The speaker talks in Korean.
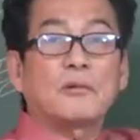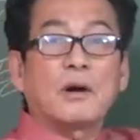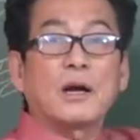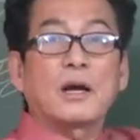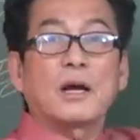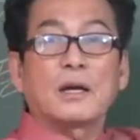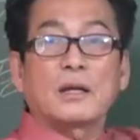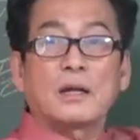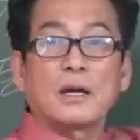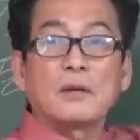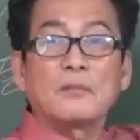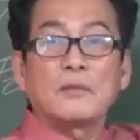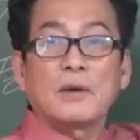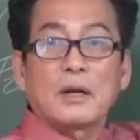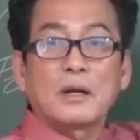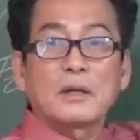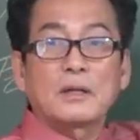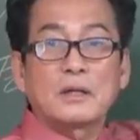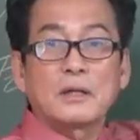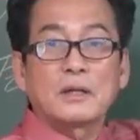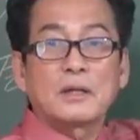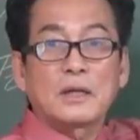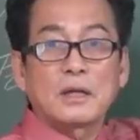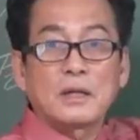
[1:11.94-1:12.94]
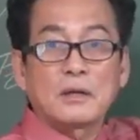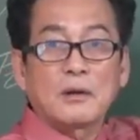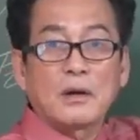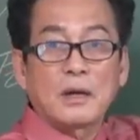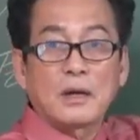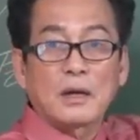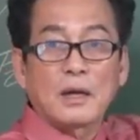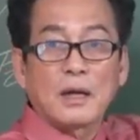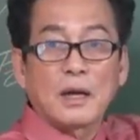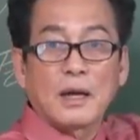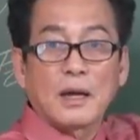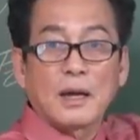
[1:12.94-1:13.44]
관계다 이 말이에요. 지지끼리
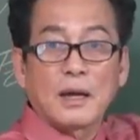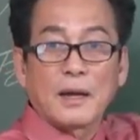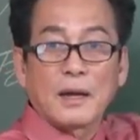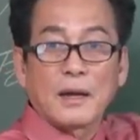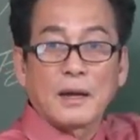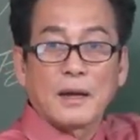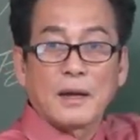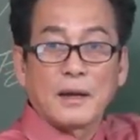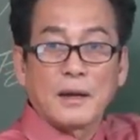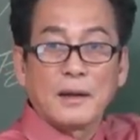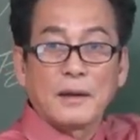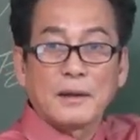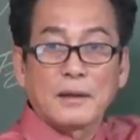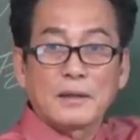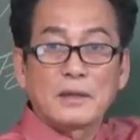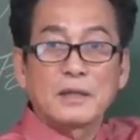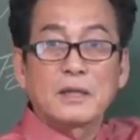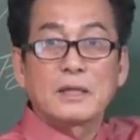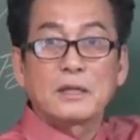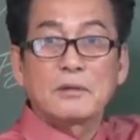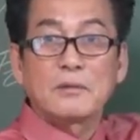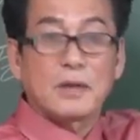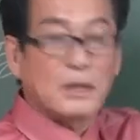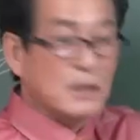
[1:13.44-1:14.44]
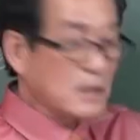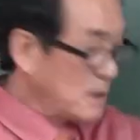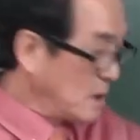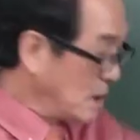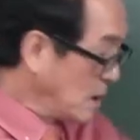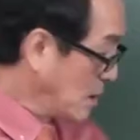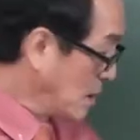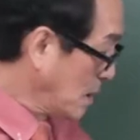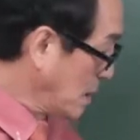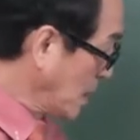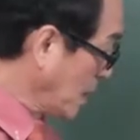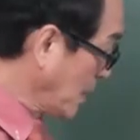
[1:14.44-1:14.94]
관계. 예? 지지와
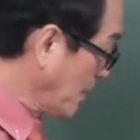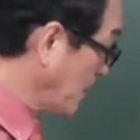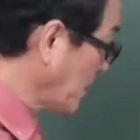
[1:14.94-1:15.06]
지지의 관계.